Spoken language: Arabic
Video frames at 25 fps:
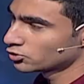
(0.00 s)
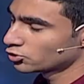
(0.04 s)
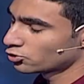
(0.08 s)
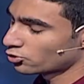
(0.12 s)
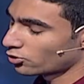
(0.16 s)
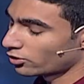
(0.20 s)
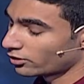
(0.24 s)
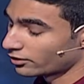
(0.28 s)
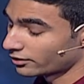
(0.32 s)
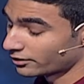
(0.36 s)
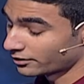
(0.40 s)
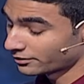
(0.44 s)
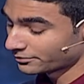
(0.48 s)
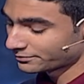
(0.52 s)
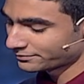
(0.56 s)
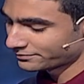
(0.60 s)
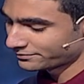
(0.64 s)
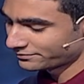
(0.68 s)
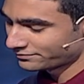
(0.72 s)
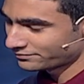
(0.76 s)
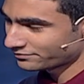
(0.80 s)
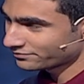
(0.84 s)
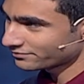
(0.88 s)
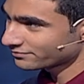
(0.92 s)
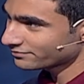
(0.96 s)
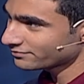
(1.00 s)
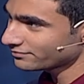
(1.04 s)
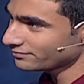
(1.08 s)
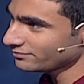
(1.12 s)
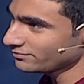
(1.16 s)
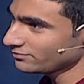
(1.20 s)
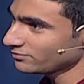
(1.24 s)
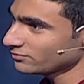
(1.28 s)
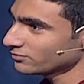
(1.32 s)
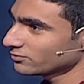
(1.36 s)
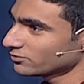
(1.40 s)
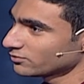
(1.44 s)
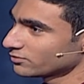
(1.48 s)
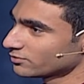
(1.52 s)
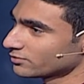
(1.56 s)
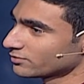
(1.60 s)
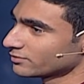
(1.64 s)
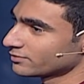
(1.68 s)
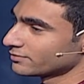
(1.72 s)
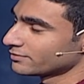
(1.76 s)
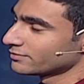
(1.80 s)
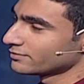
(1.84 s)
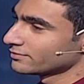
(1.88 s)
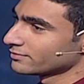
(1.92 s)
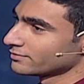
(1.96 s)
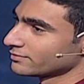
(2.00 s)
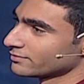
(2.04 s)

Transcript: برافو عليك في قارة استراليا